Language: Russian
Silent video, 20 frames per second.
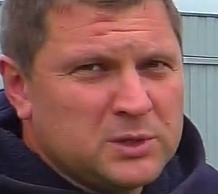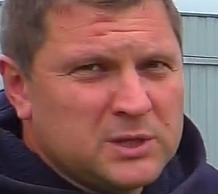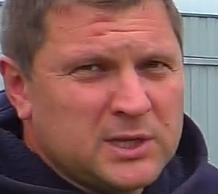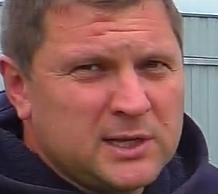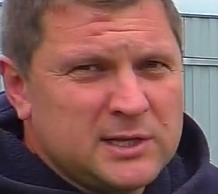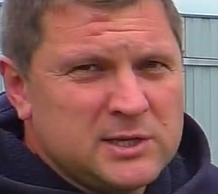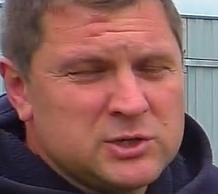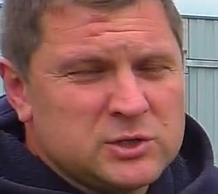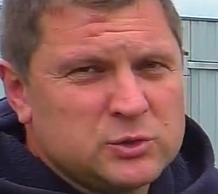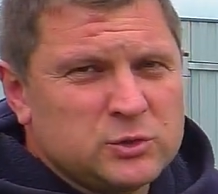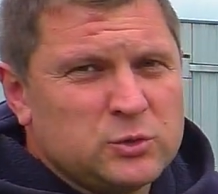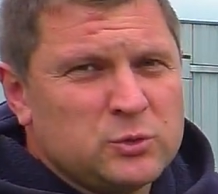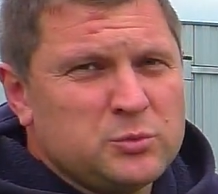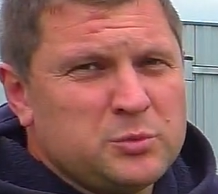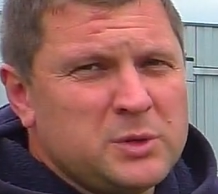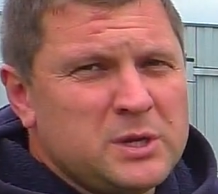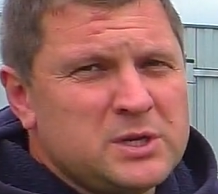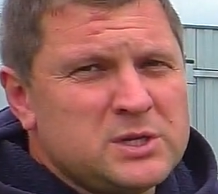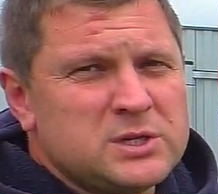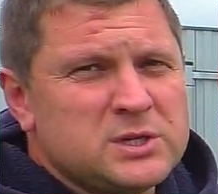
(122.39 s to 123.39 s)
металлическую
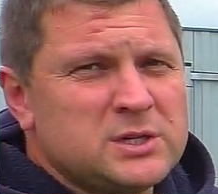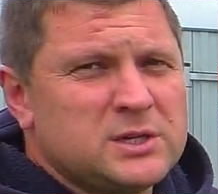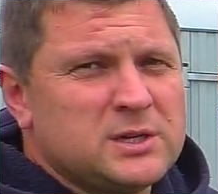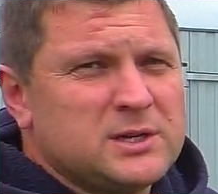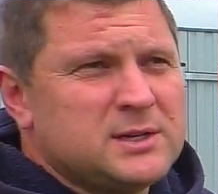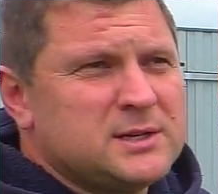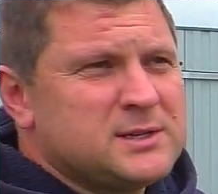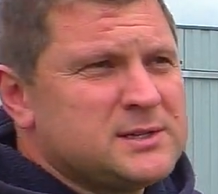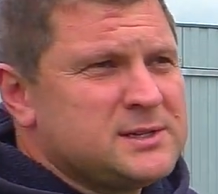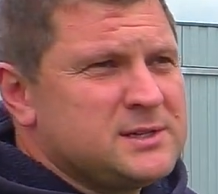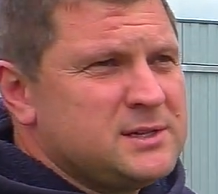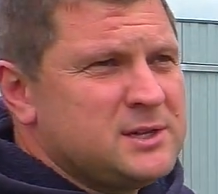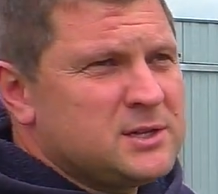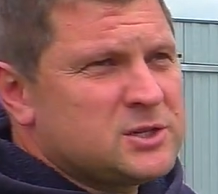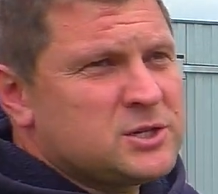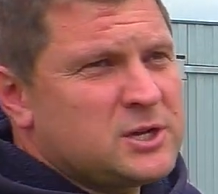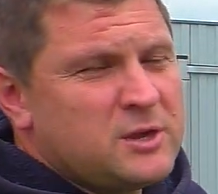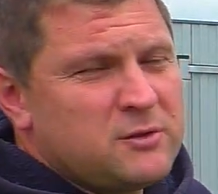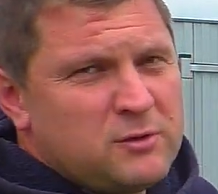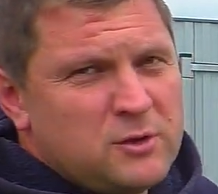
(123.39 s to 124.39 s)
печь э, с
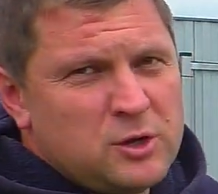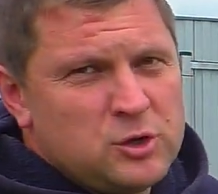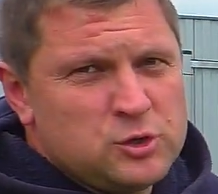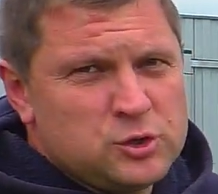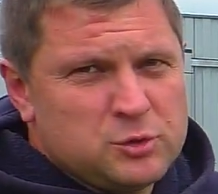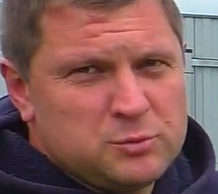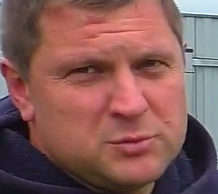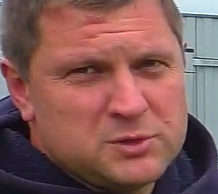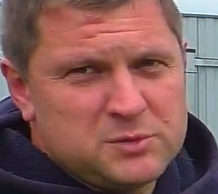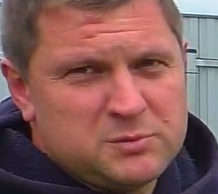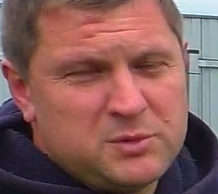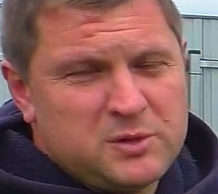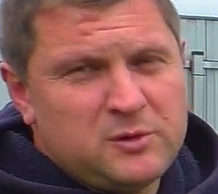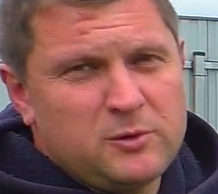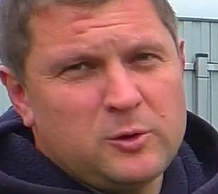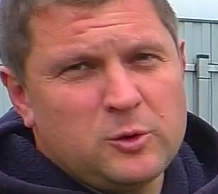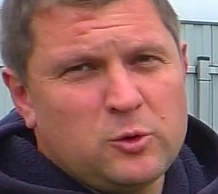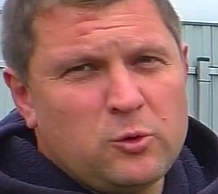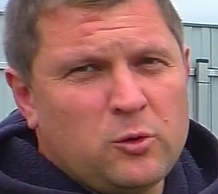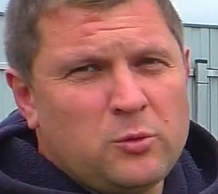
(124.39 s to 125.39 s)
нержавеющим
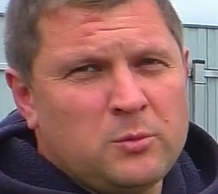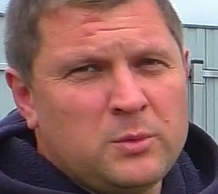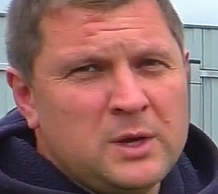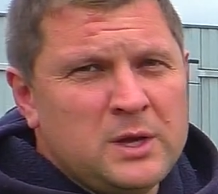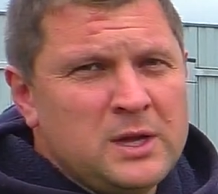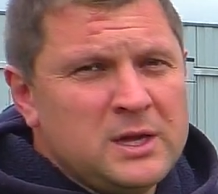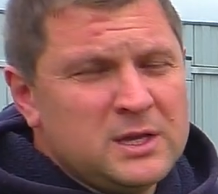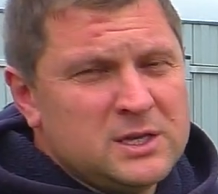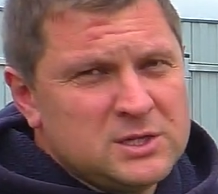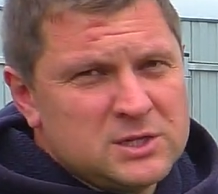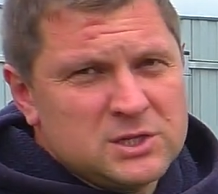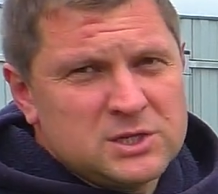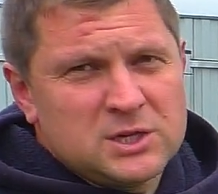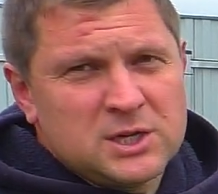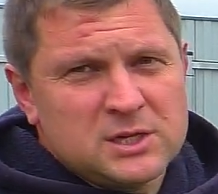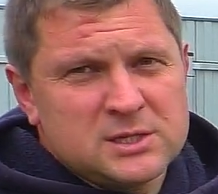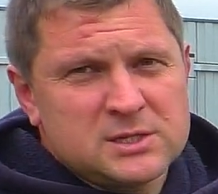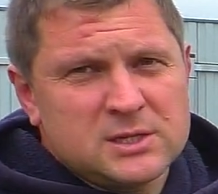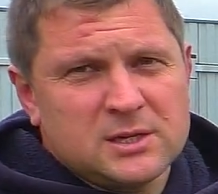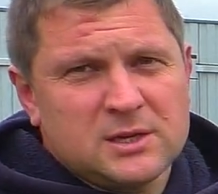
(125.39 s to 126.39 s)
змеевиком, и
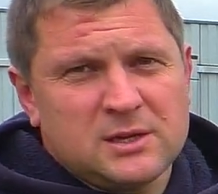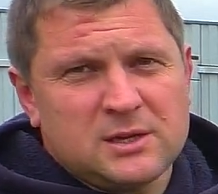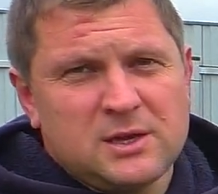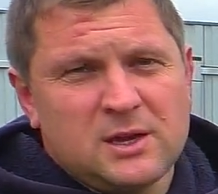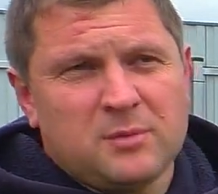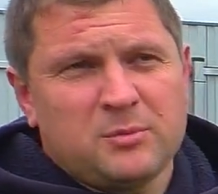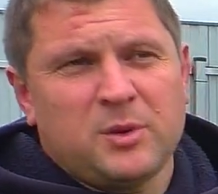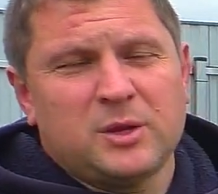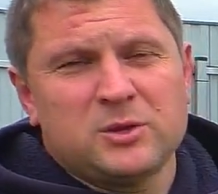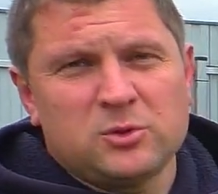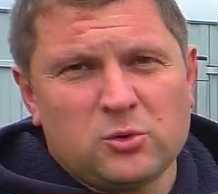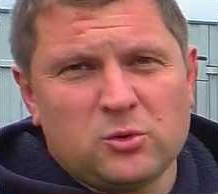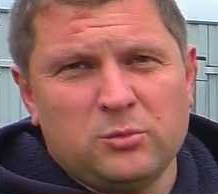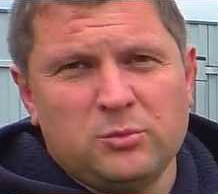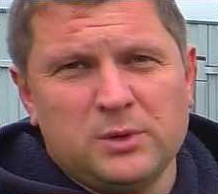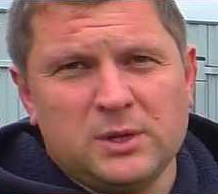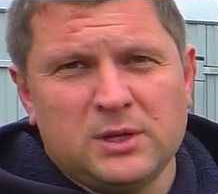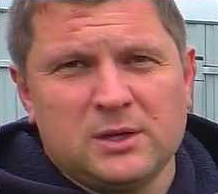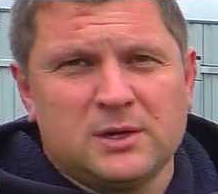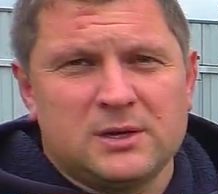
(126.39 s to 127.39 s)
сейчас я
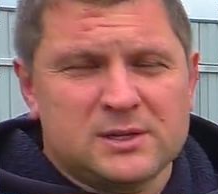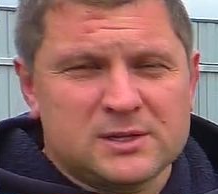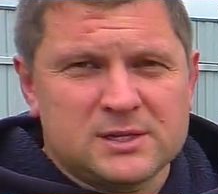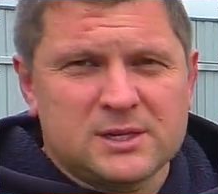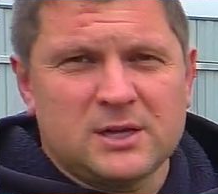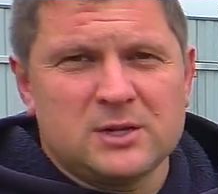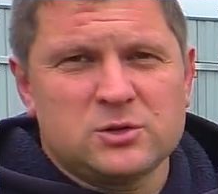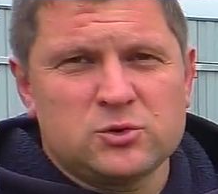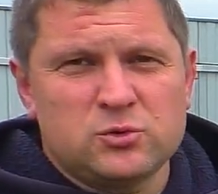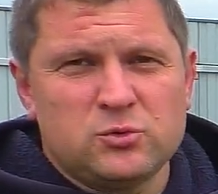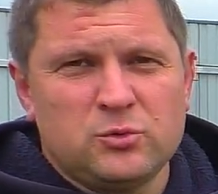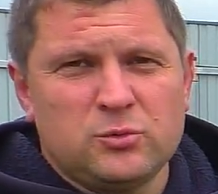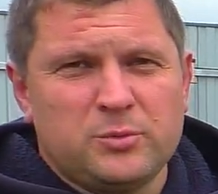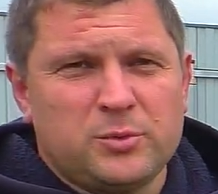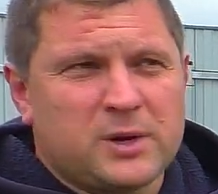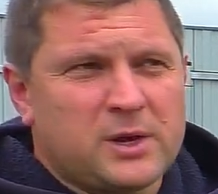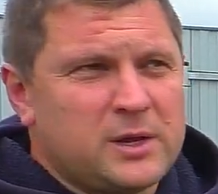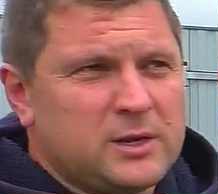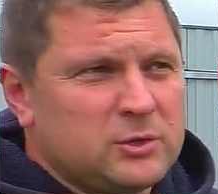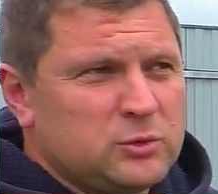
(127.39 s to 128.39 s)
подробно расскажу
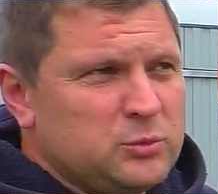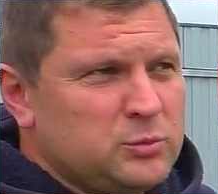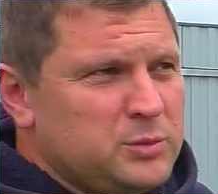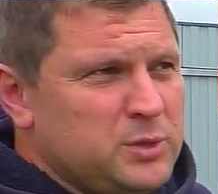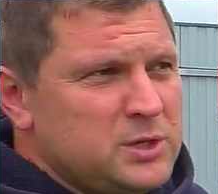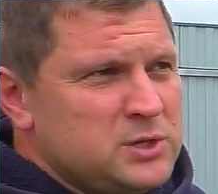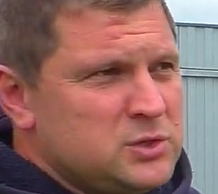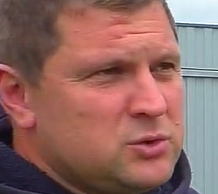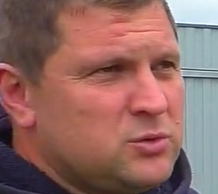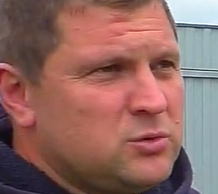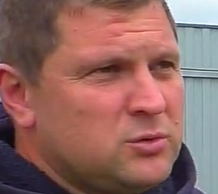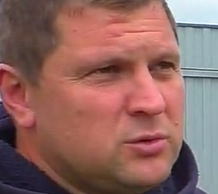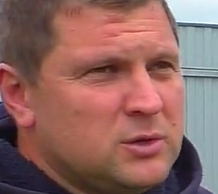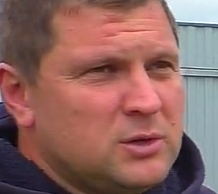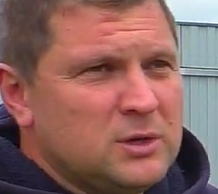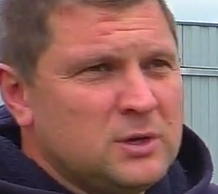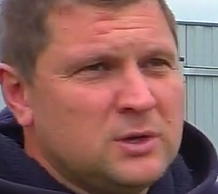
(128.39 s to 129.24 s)
про эту печку,